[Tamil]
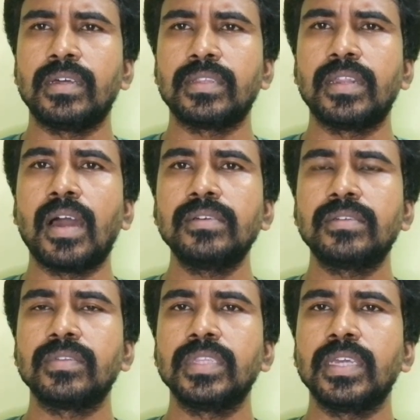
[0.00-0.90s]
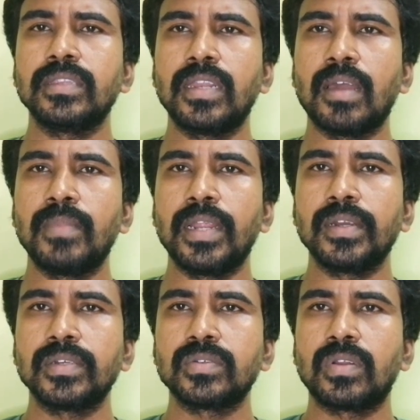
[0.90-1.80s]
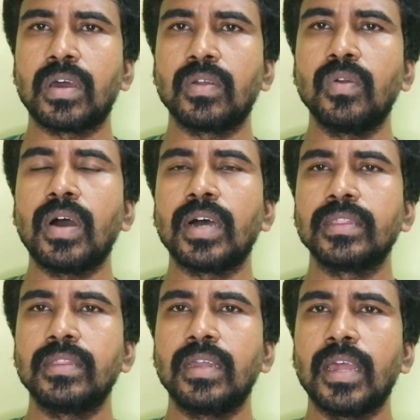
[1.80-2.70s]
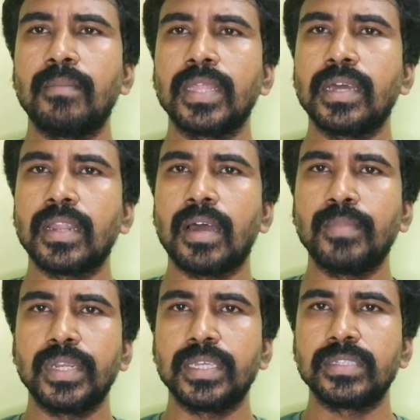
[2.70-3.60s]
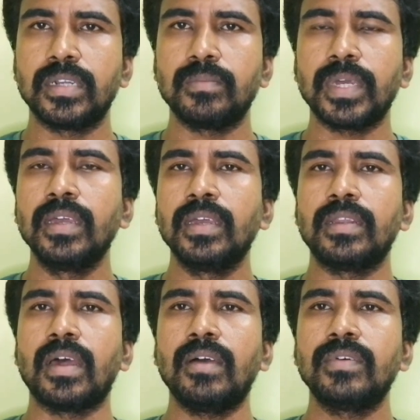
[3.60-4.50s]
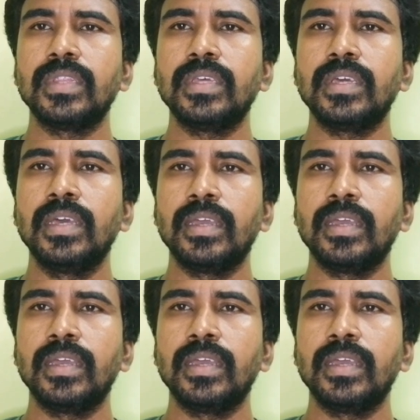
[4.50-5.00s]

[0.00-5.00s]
அந்த டாக்டர் வந்து எந்த லேபில் எடுக்க சொல்கிறாங்களோ அந்த லேபில் தான் நான் போய் டெஸ்ட் எடுப்பேன் நான் வந்து